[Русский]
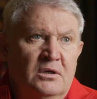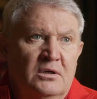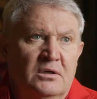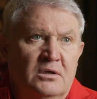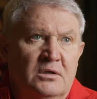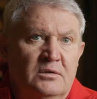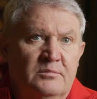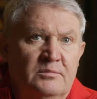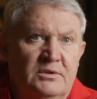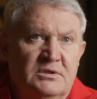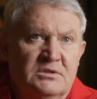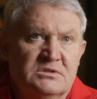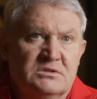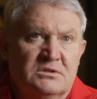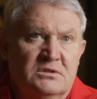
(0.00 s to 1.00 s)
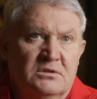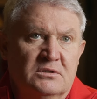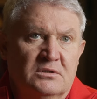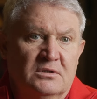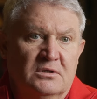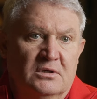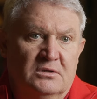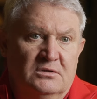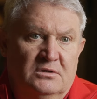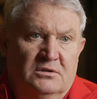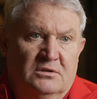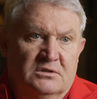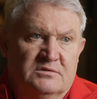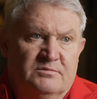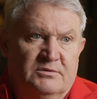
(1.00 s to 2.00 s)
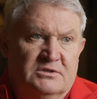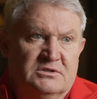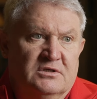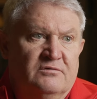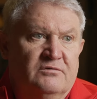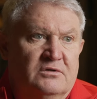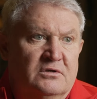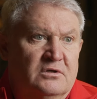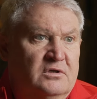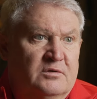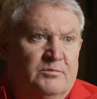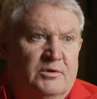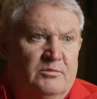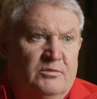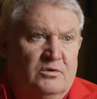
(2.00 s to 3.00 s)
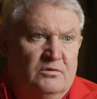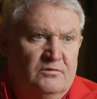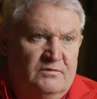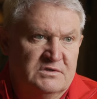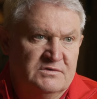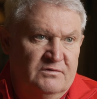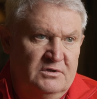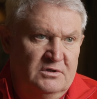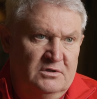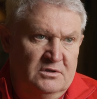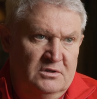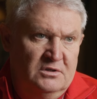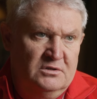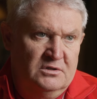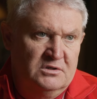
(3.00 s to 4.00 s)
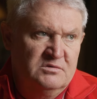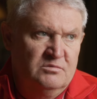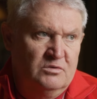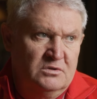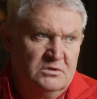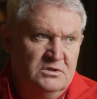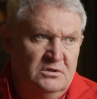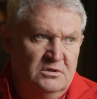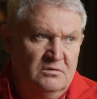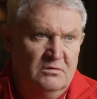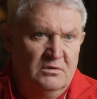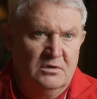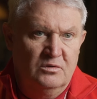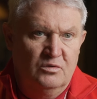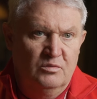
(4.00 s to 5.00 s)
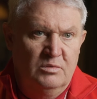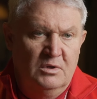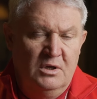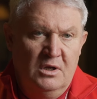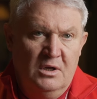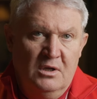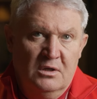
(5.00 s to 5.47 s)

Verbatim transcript: э, Минск, 11 представителей, к примеру, вызваны на этот сбор с этого клуба,